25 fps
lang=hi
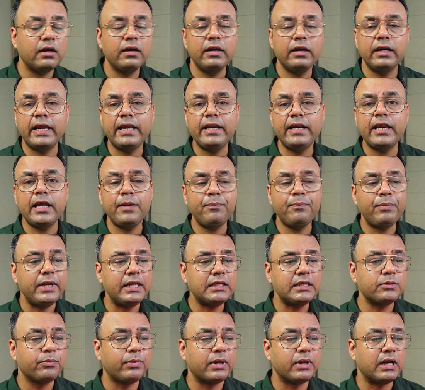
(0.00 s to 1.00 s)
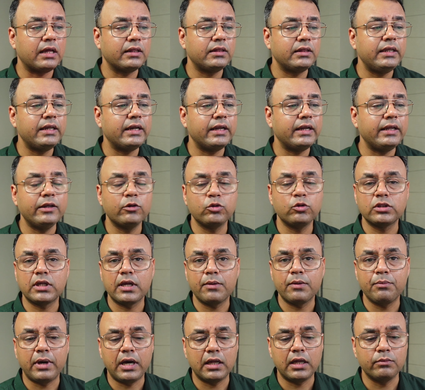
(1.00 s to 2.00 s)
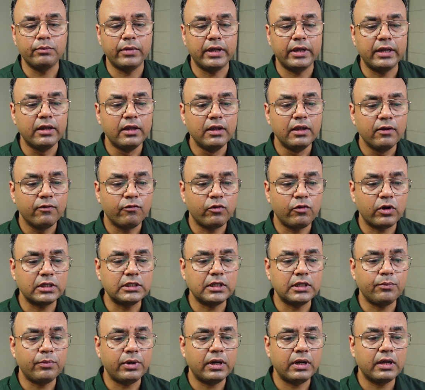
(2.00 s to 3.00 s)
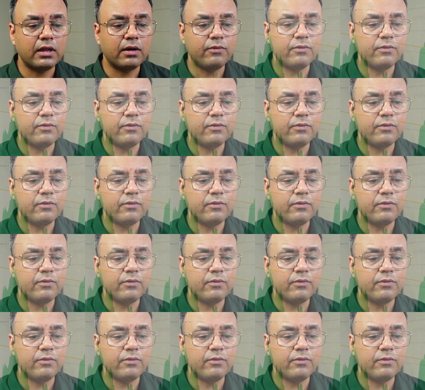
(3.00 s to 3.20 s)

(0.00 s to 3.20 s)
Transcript: नई नई पीक्स बनाती रही उसके बाद में फॉर एग्जाम्पल अगर हम